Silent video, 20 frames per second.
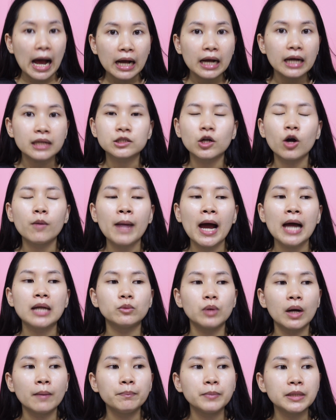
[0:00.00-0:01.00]
กกันเข้ามาหรื
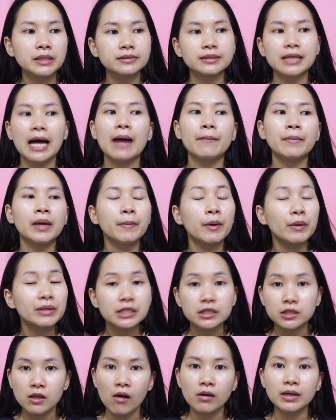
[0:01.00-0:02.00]
อว่าปรึกษาเมย์ไม่ว่า
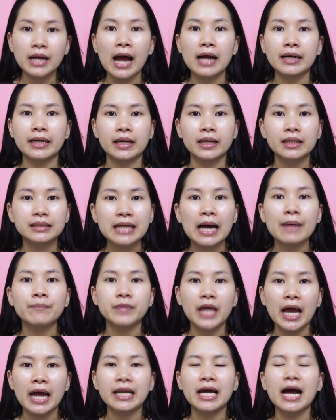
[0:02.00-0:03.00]
จะช่องทางไหนก็ตาม
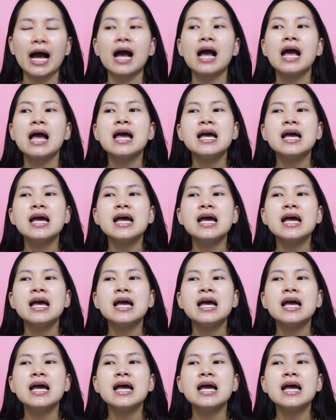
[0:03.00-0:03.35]
แต่นะคะ